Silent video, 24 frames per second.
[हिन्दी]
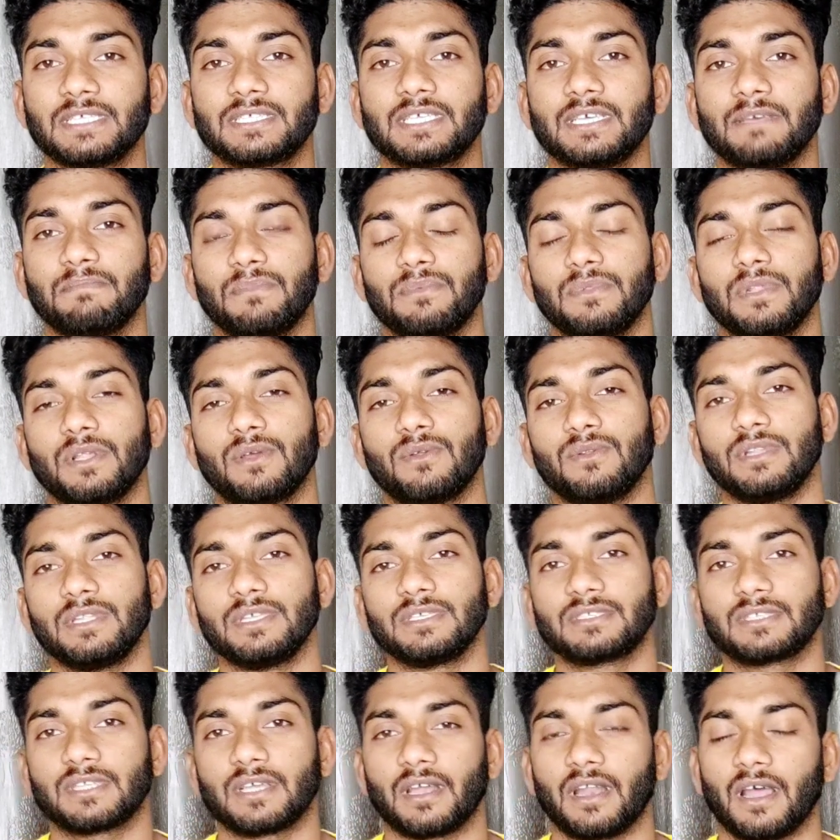पे इसे बिल्कुल
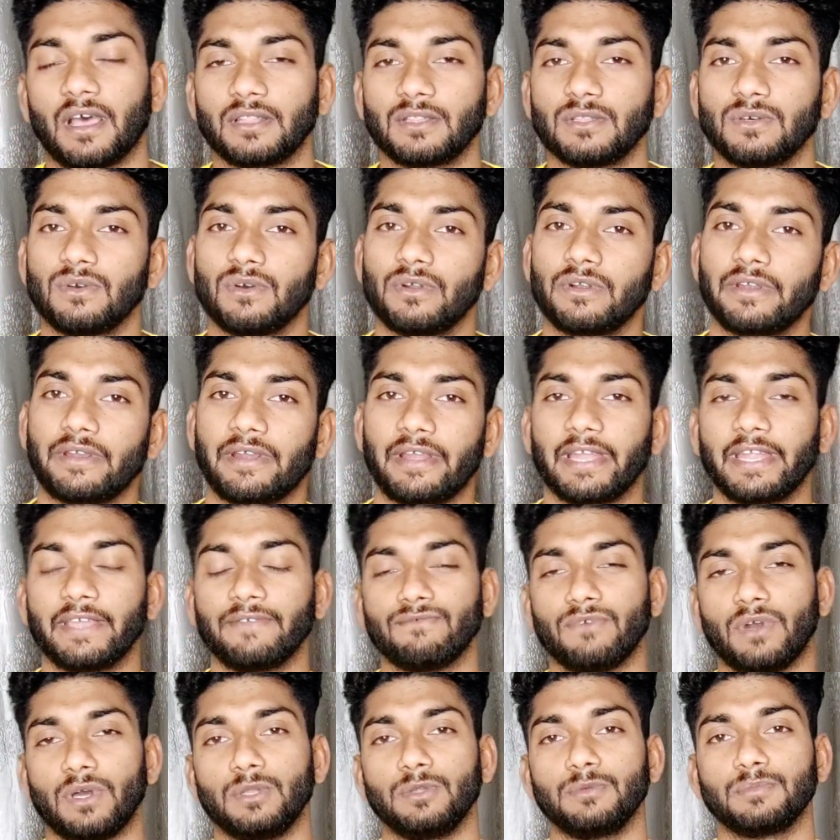लिस्ट करा दो और
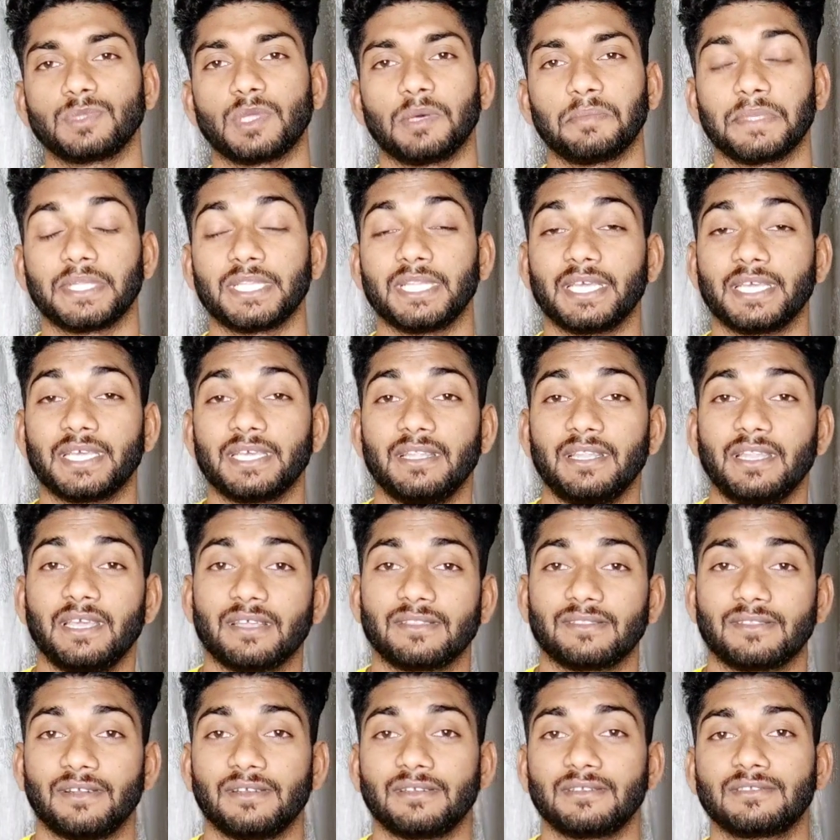ट्रेडिंग वॉल्यूम तो हमने देख ही
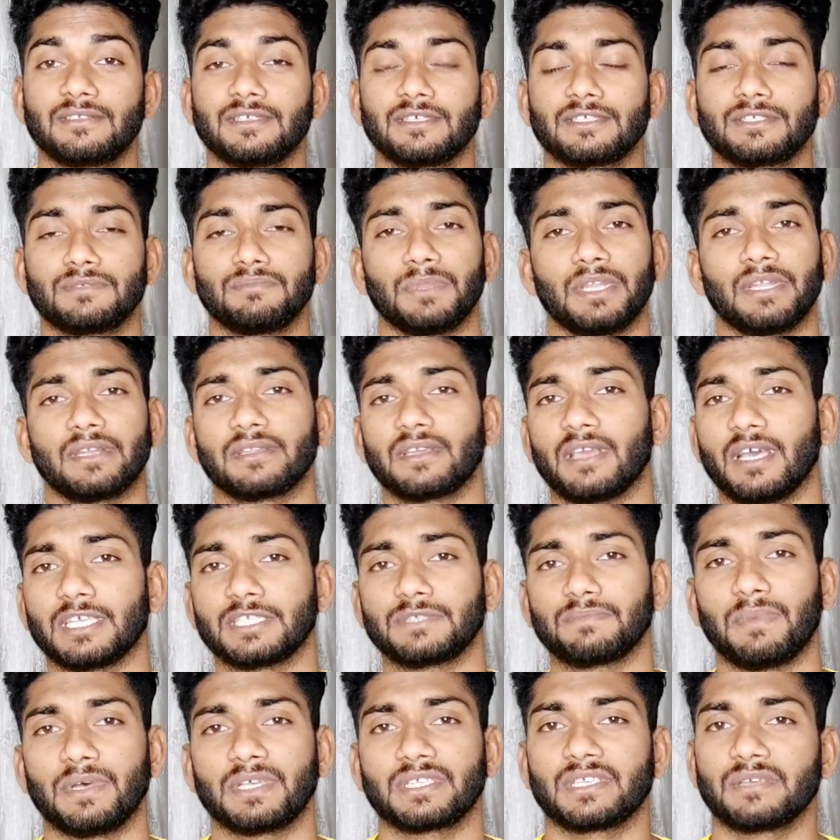लिया 36 मिलियन के
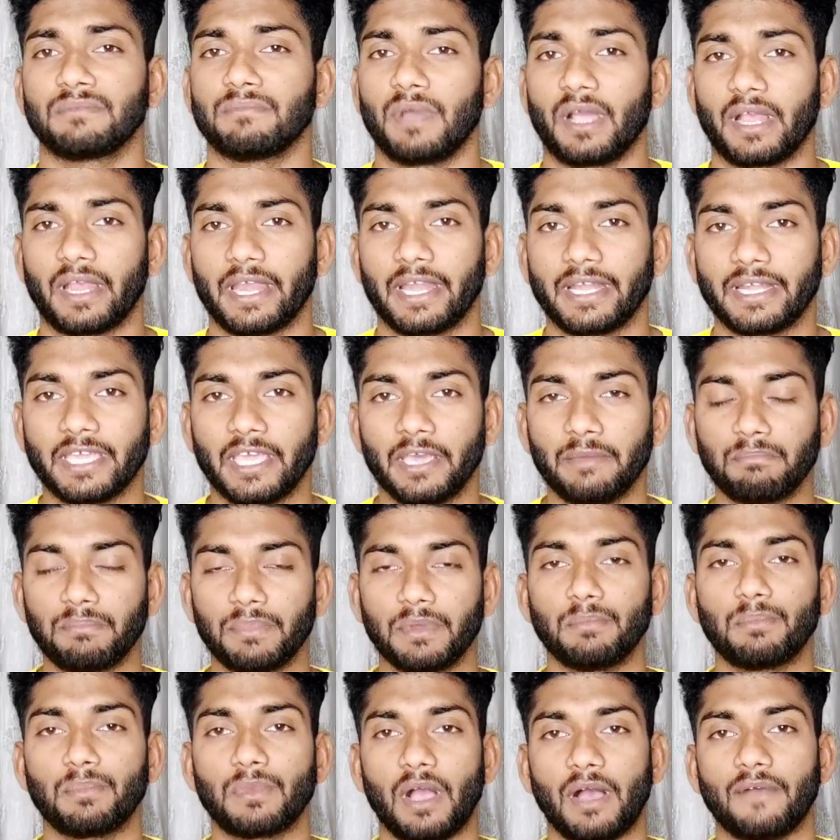आसपास है मार्केट के
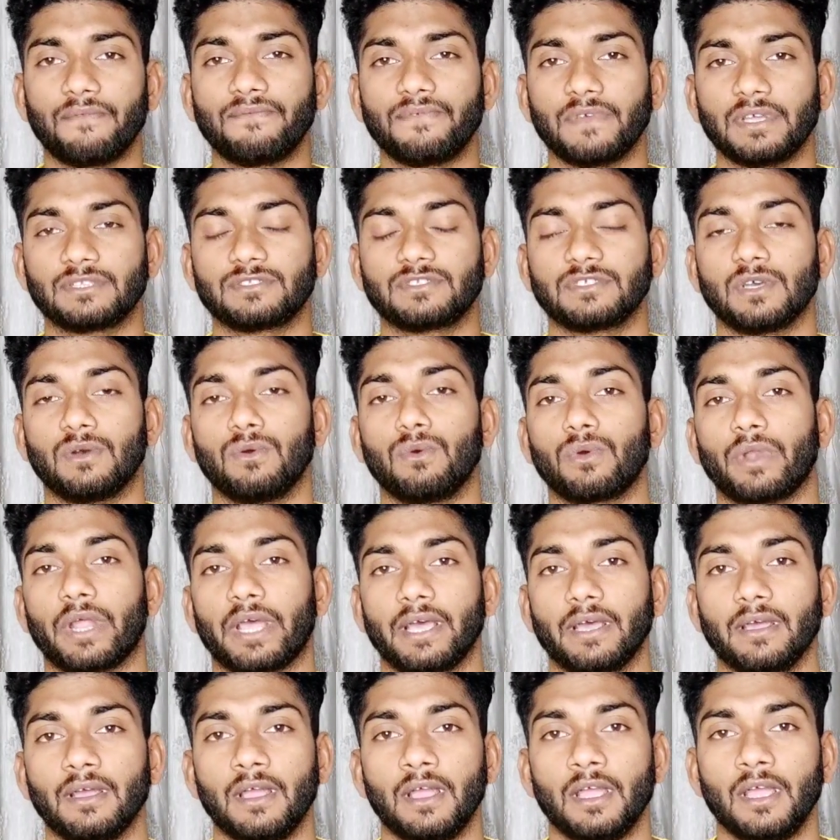भी काफ़ी अच्छा हो
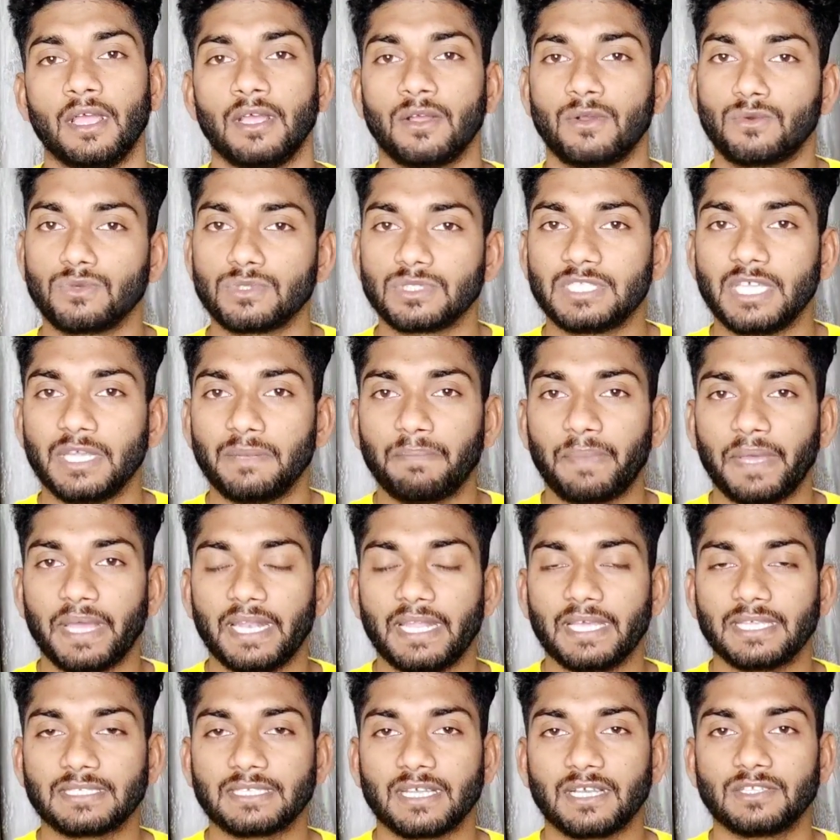रहा है कुछ दिन
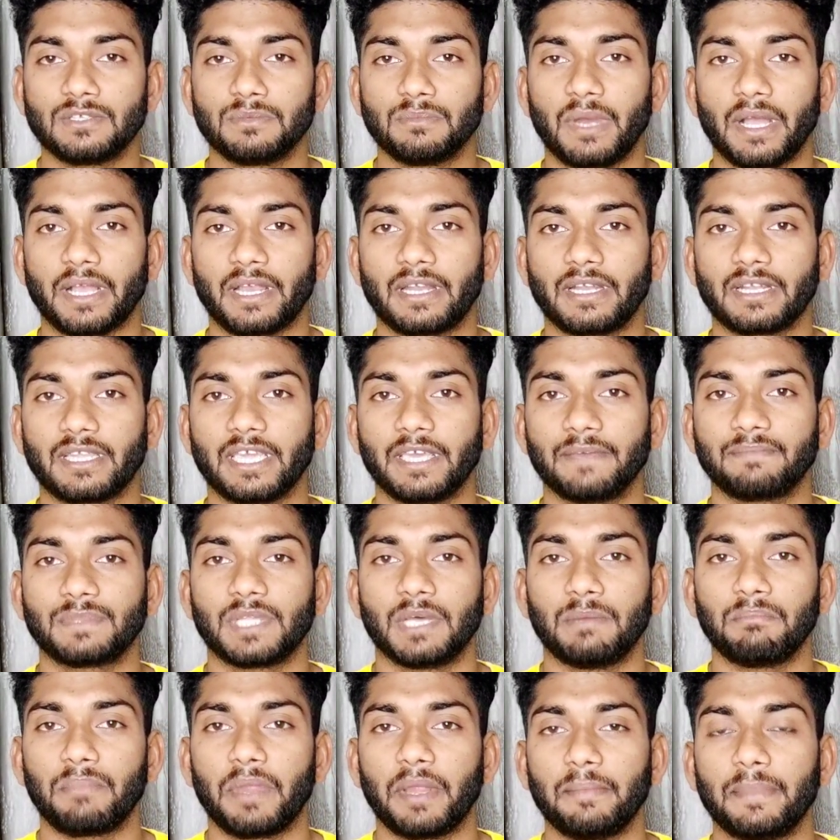पहले इसका जो मार्केट कैप
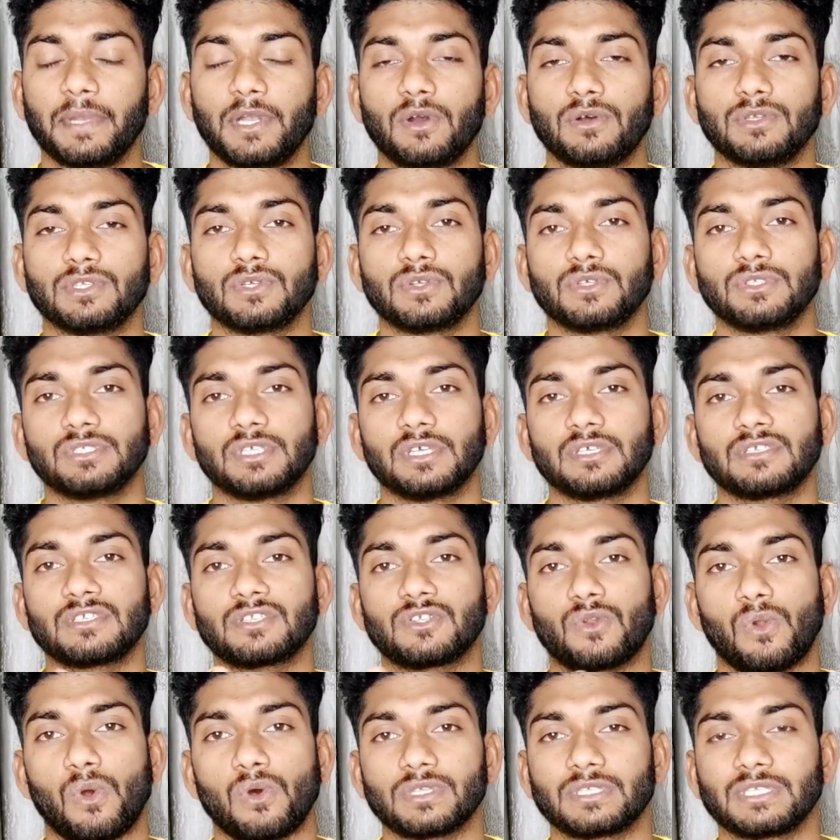था बेबी डॉजी को
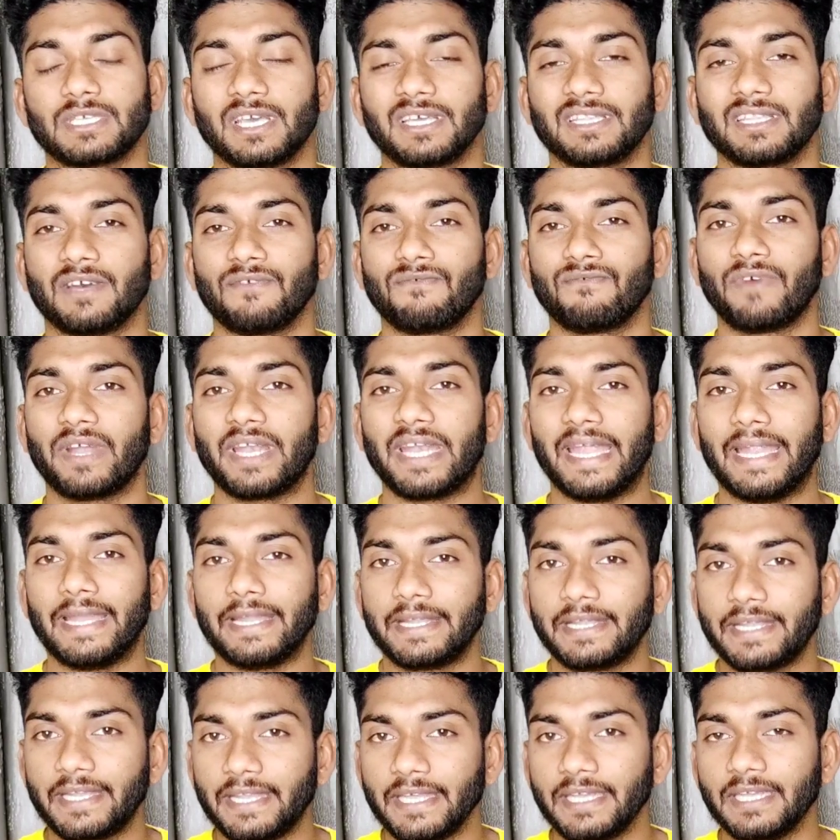जस्ट क्रॉस किया था
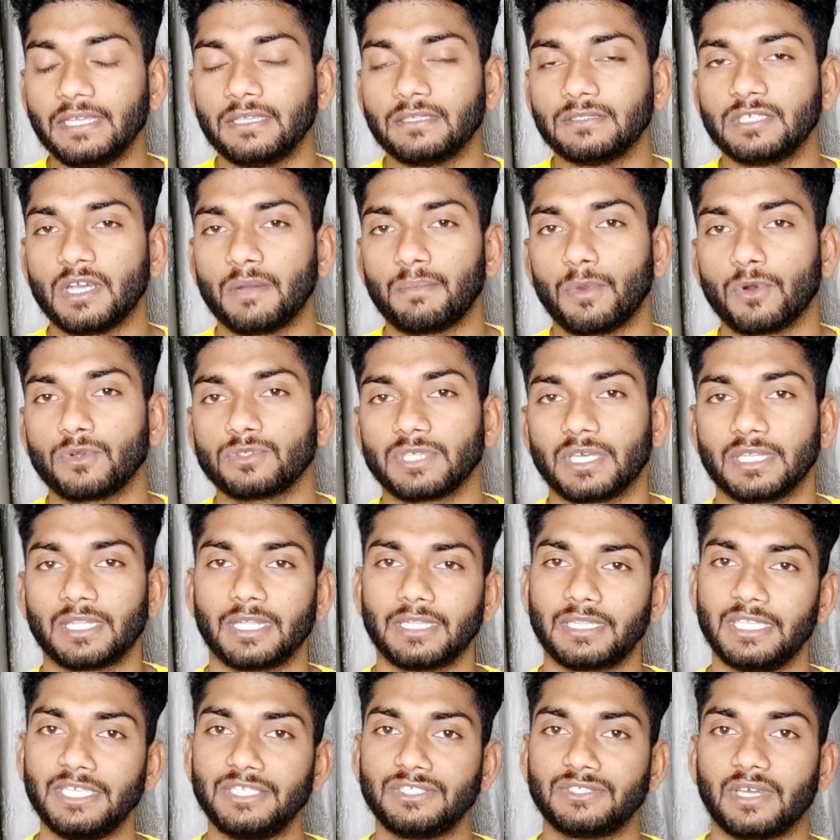180 जहाँ पहुंचा
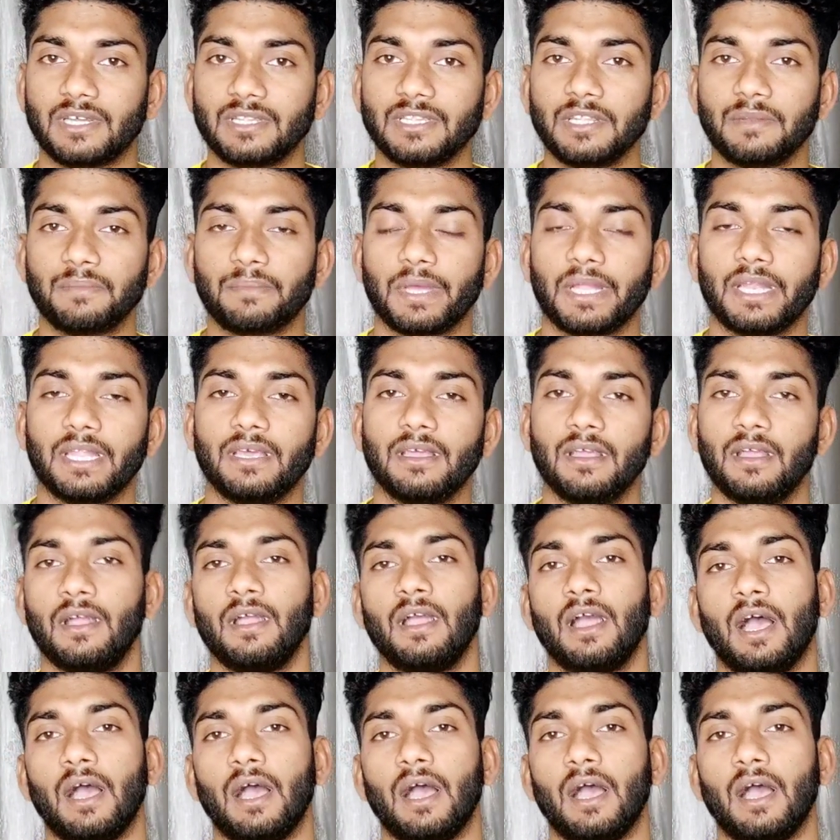था तीन चार दिन पहले